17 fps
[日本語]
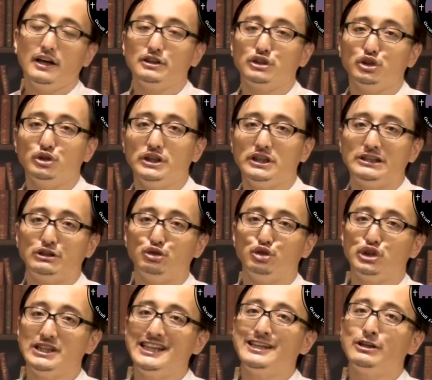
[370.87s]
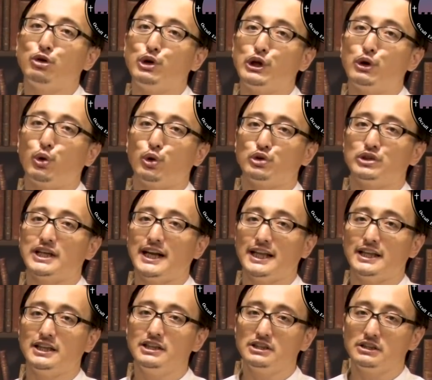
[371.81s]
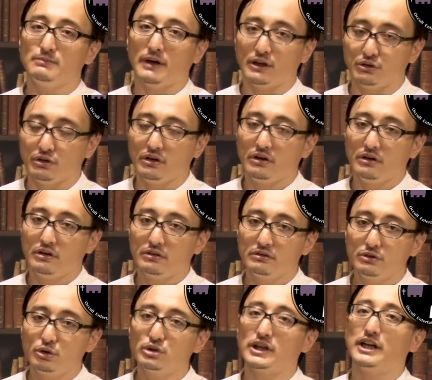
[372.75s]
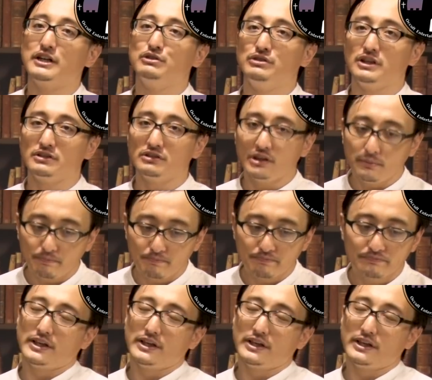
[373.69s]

数日のうちに取り殺されてしまうとされるんですね。